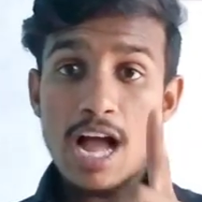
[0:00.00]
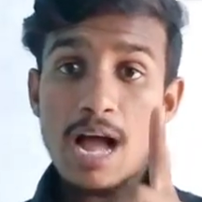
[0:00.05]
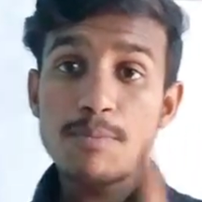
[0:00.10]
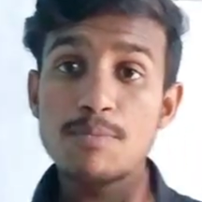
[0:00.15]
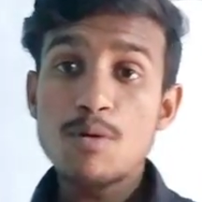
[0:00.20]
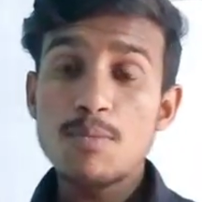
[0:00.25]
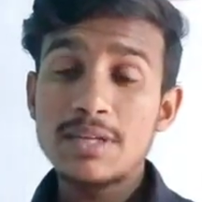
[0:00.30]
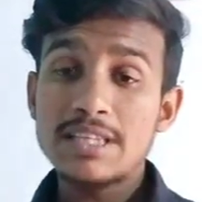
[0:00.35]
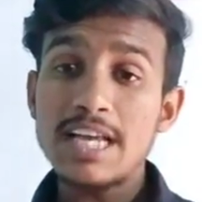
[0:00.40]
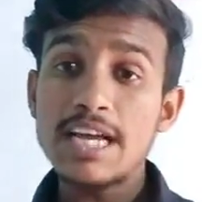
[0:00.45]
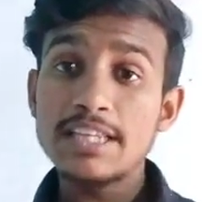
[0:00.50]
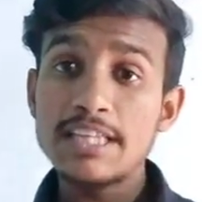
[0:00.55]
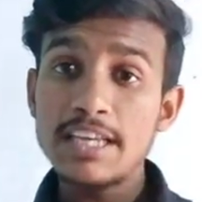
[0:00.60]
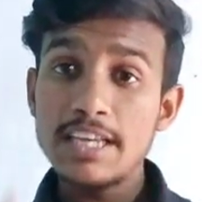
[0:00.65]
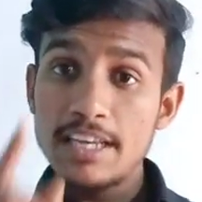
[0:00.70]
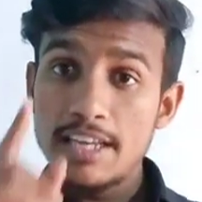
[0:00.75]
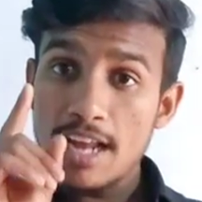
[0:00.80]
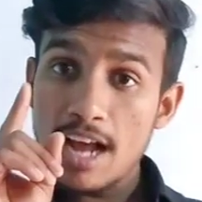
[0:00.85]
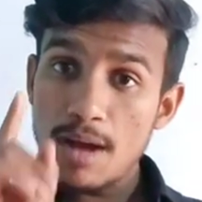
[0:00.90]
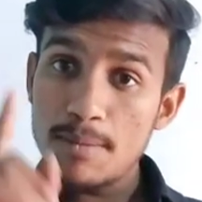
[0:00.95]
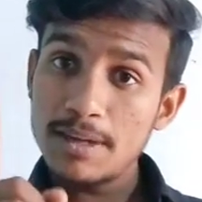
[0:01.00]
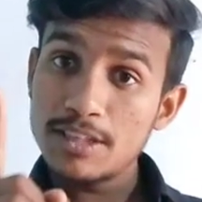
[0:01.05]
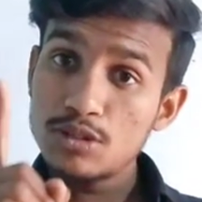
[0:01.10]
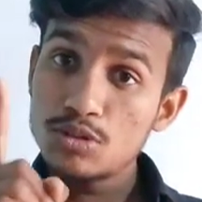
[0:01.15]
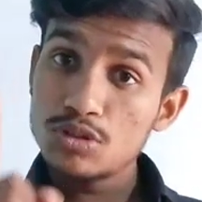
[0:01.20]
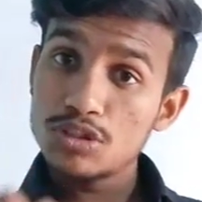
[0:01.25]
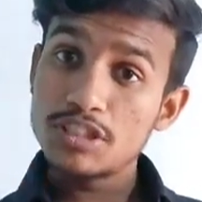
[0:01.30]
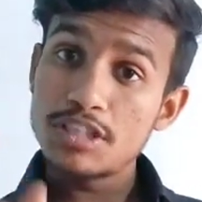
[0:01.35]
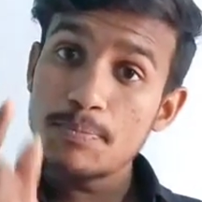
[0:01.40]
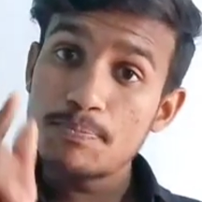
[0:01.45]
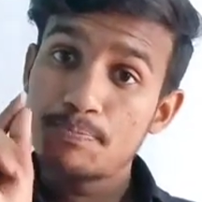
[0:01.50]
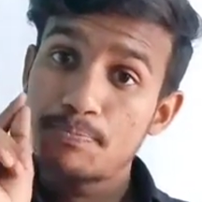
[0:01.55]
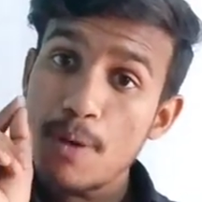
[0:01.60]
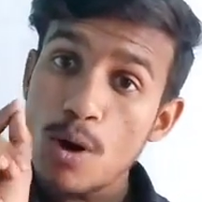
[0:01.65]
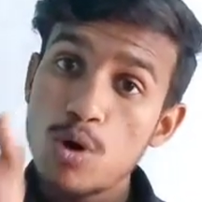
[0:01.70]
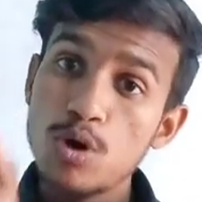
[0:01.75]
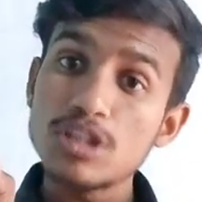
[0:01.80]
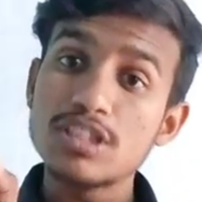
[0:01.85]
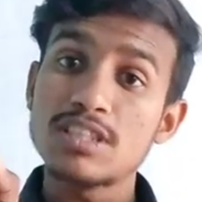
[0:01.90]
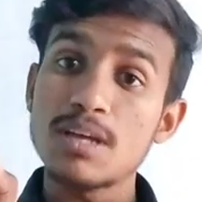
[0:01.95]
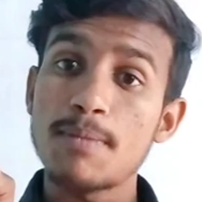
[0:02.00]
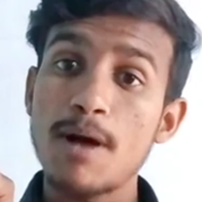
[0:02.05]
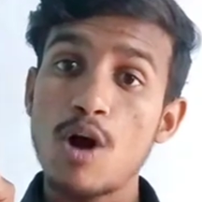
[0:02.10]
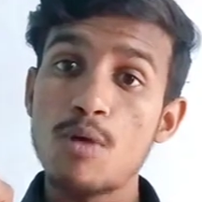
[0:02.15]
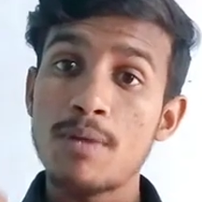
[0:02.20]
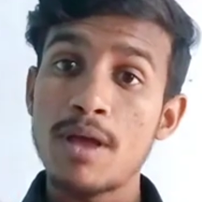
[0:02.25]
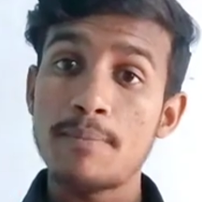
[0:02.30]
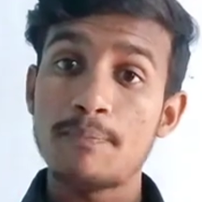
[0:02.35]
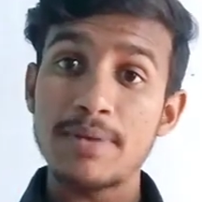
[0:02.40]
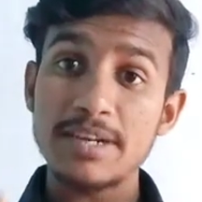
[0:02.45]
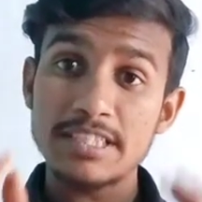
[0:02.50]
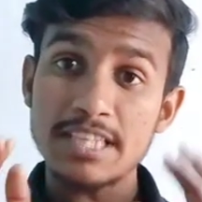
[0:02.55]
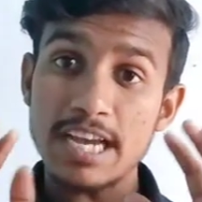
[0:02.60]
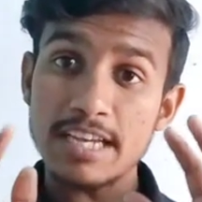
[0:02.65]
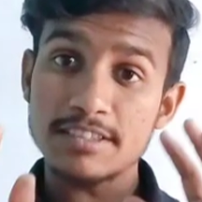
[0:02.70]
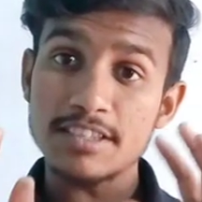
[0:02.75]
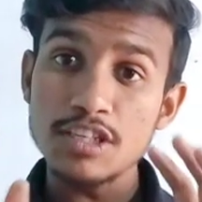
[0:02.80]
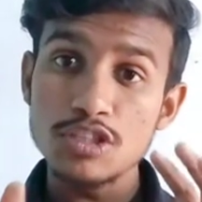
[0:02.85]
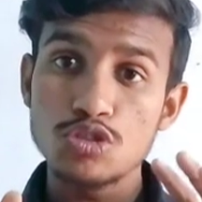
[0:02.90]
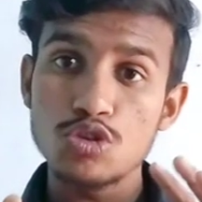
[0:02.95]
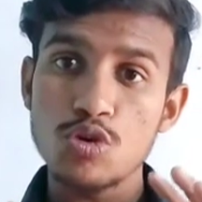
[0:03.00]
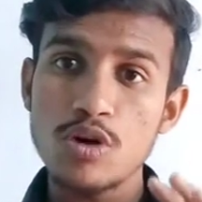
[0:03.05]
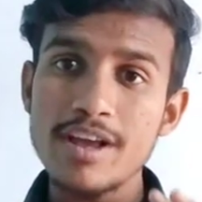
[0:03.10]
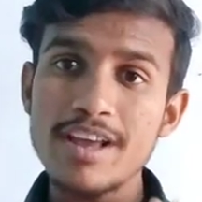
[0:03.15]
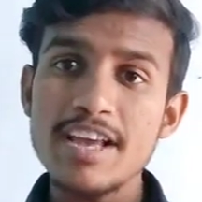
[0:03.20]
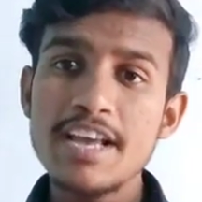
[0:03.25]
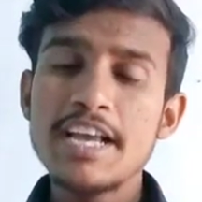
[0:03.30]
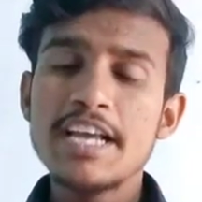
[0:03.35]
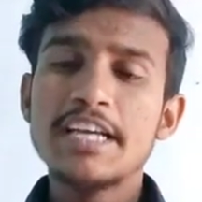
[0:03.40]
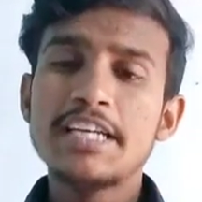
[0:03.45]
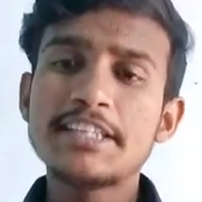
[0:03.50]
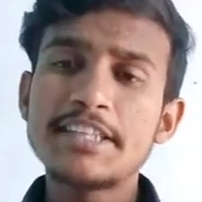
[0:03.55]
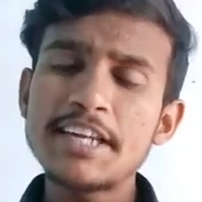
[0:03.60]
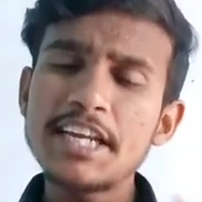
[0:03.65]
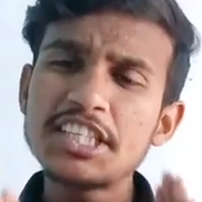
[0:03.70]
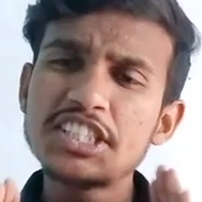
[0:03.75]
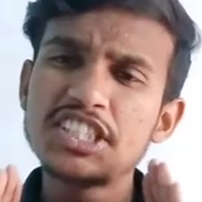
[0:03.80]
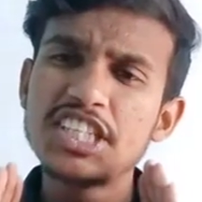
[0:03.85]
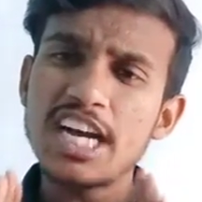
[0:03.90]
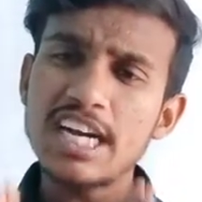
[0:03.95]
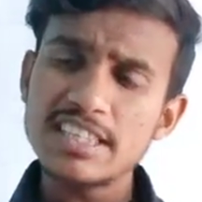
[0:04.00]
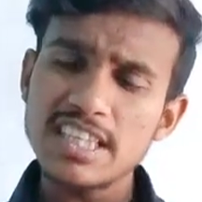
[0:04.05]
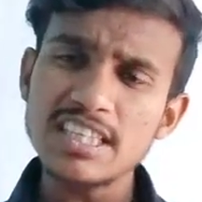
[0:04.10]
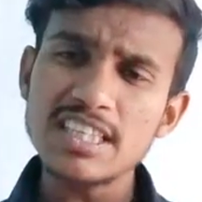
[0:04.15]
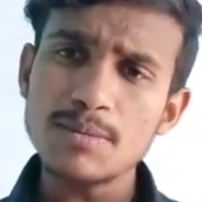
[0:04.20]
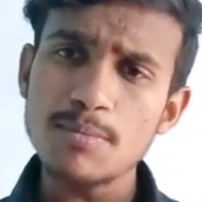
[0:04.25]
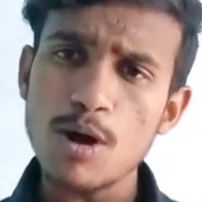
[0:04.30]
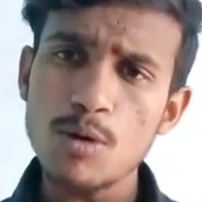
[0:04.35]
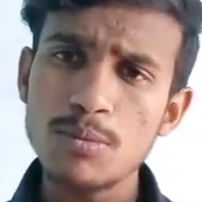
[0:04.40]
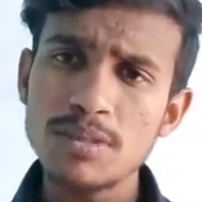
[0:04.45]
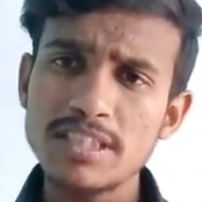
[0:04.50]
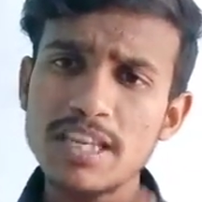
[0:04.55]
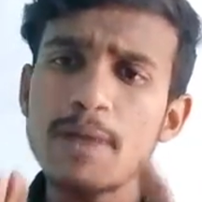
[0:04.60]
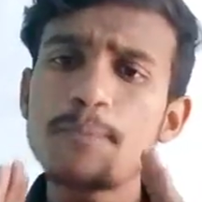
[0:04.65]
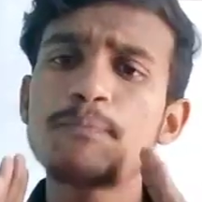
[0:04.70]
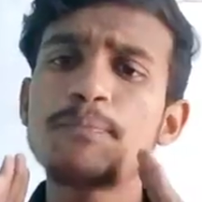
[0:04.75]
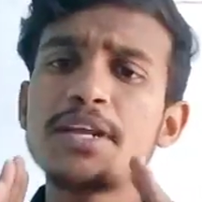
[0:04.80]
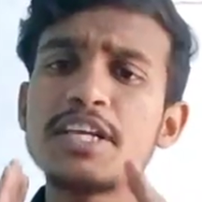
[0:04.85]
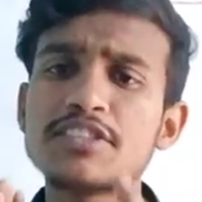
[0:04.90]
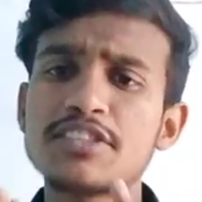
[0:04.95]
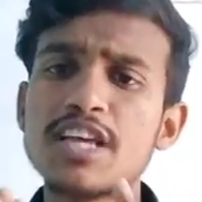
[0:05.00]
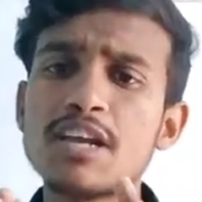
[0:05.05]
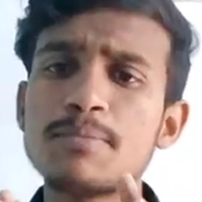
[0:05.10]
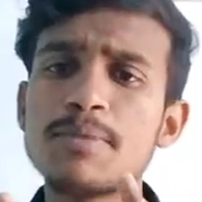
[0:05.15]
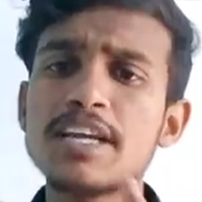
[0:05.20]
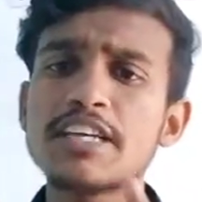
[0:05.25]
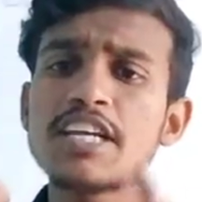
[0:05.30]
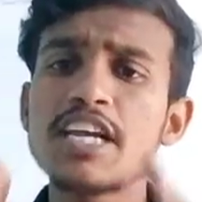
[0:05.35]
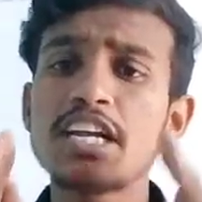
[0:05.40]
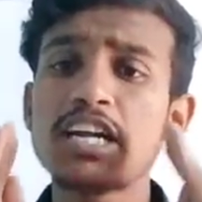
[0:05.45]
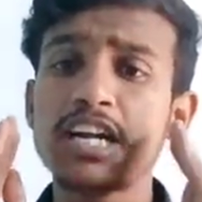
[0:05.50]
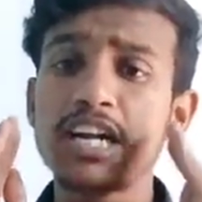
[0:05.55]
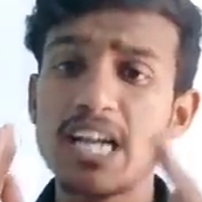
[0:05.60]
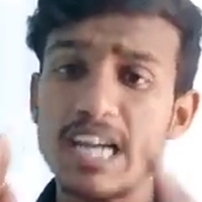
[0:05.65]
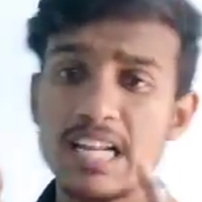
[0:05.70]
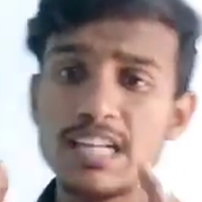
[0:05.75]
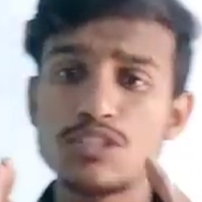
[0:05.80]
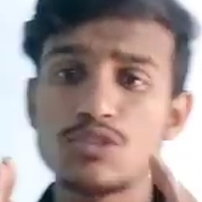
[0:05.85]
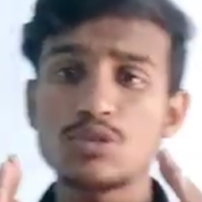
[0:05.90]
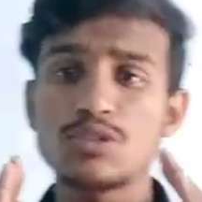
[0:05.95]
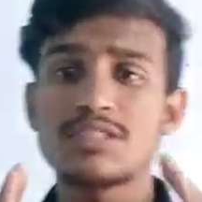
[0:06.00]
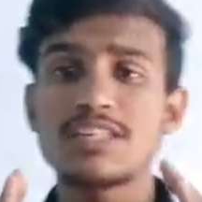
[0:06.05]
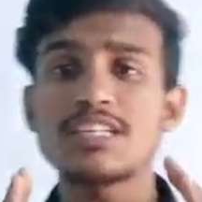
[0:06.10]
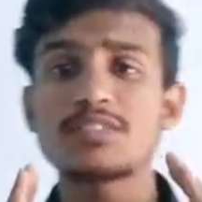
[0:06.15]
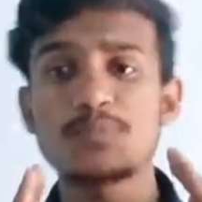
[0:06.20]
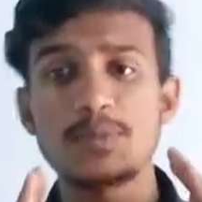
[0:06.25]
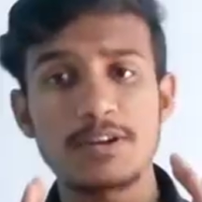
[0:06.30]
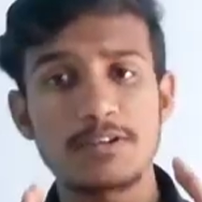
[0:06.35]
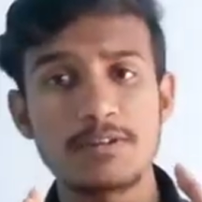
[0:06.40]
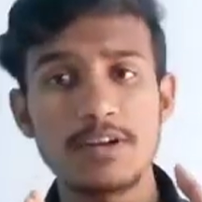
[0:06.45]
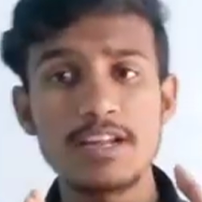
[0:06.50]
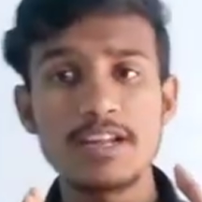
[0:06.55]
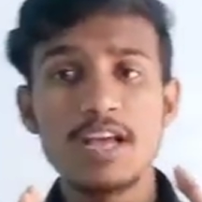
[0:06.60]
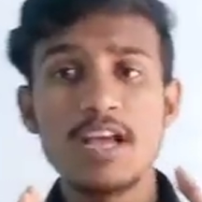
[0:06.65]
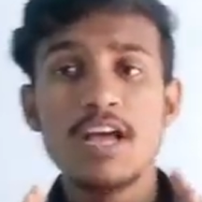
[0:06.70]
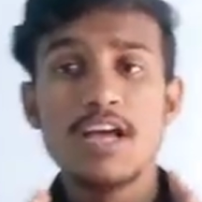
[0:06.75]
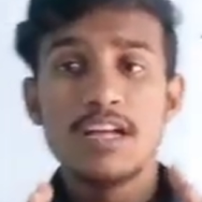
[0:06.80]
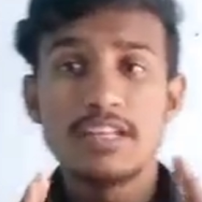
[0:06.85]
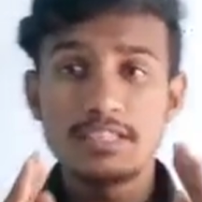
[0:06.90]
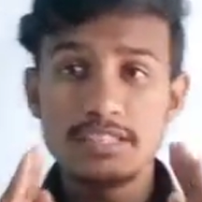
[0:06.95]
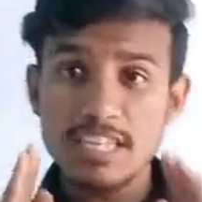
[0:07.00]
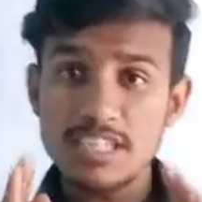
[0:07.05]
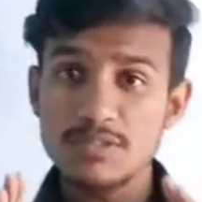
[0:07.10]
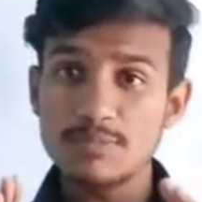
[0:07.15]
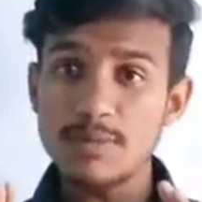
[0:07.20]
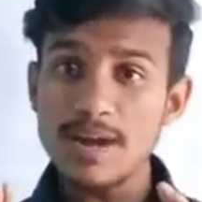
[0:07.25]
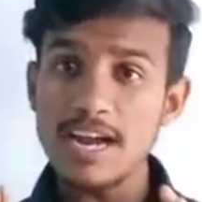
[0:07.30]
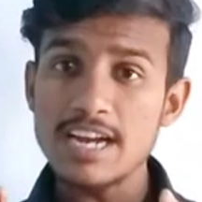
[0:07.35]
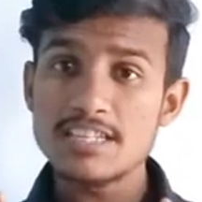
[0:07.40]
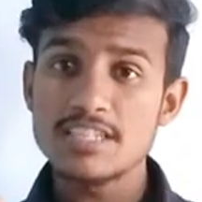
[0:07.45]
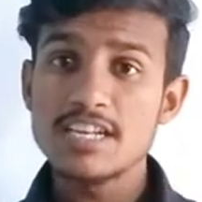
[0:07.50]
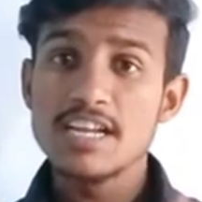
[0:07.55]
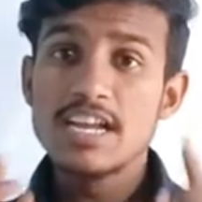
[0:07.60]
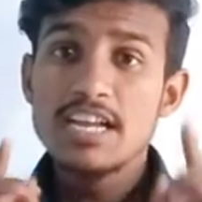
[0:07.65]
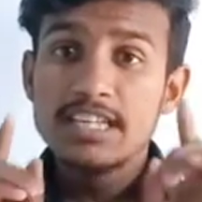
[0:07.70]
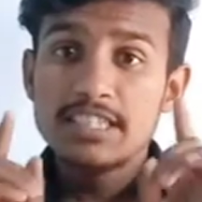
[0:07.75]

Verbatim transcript: आपको बता दें इलाहाबाद यूनिवर्सिटी बहुत दबाव में है प्रशासन जो है इतना ज्यादा दबाव में इतना प्रेशर में कि कल जो दस फरवरी दस मार्च